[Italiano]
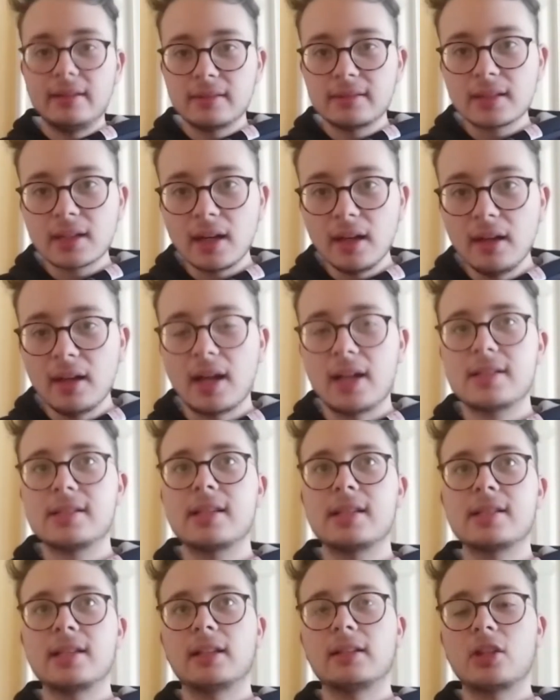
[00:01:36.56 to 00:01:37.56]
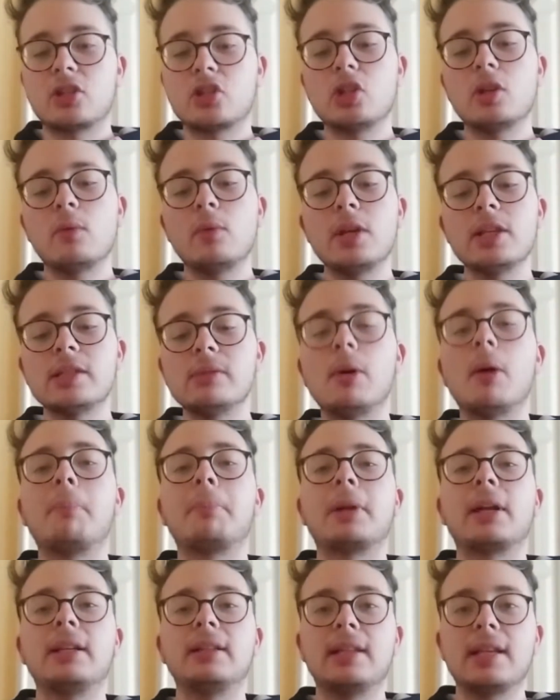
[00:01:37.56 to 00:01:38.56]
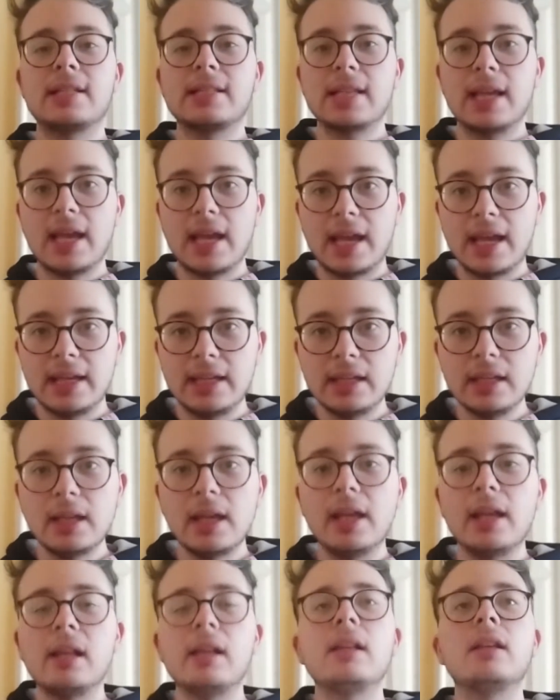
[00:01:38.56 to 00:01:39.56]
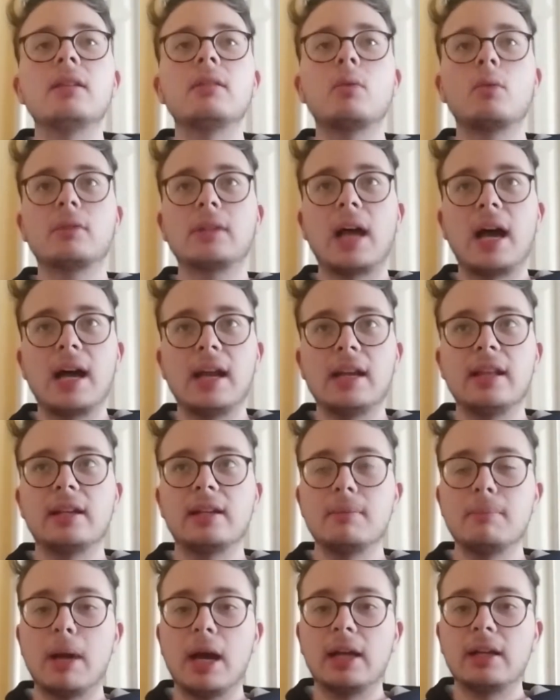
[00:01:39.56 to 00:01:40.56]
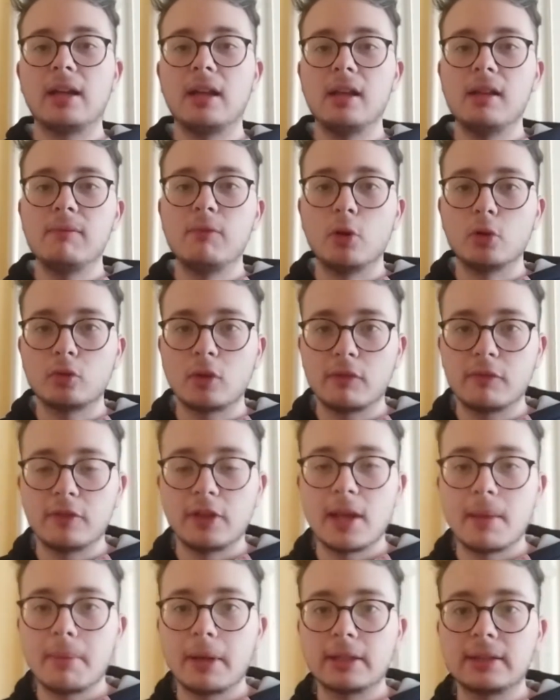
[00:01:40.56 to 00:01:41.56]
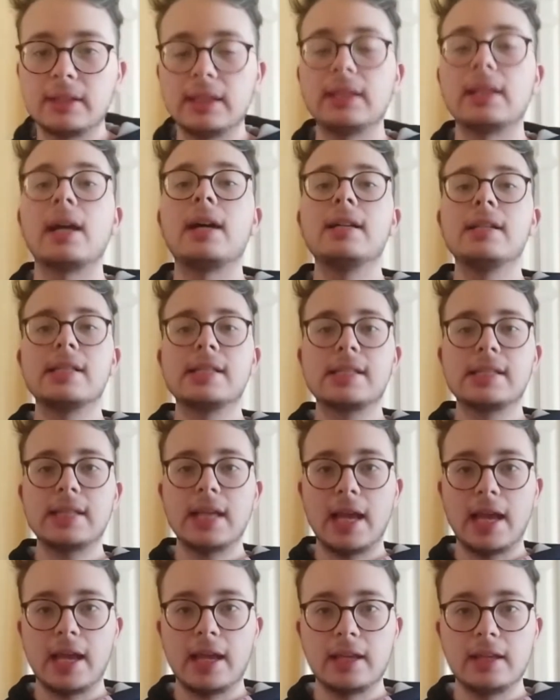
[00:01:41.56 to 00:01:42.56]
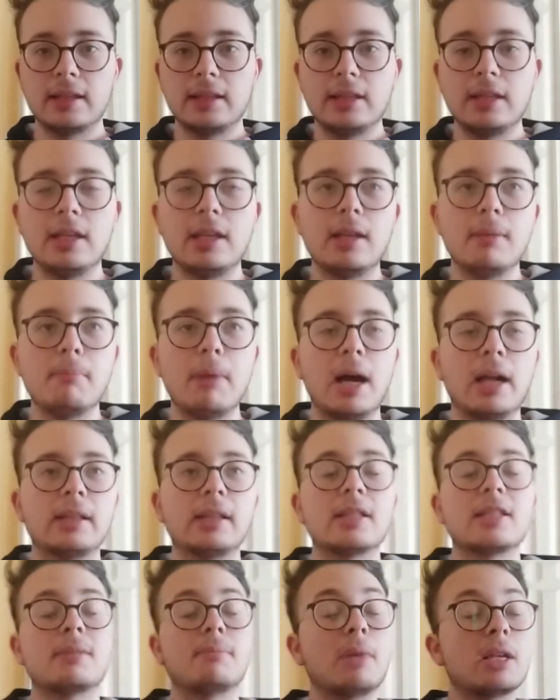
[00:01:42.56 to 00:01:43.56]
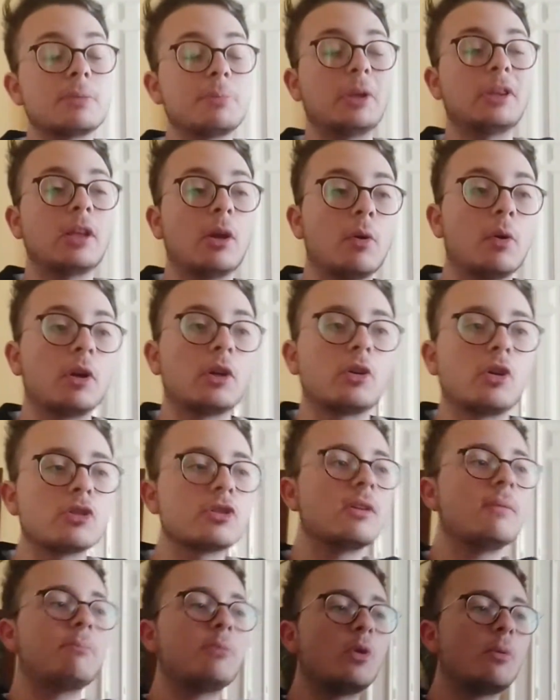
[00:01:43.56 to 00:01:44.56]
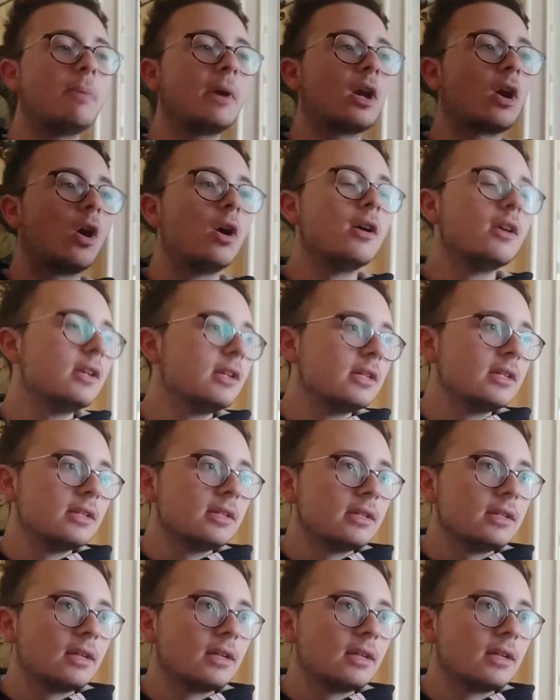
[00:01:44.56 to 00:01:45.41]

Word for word: Entra al 65esimo, prende 6 e tale rimane il voto a fine partita. 6 di Ibagnez. Ma aspettavo qualcosa in più però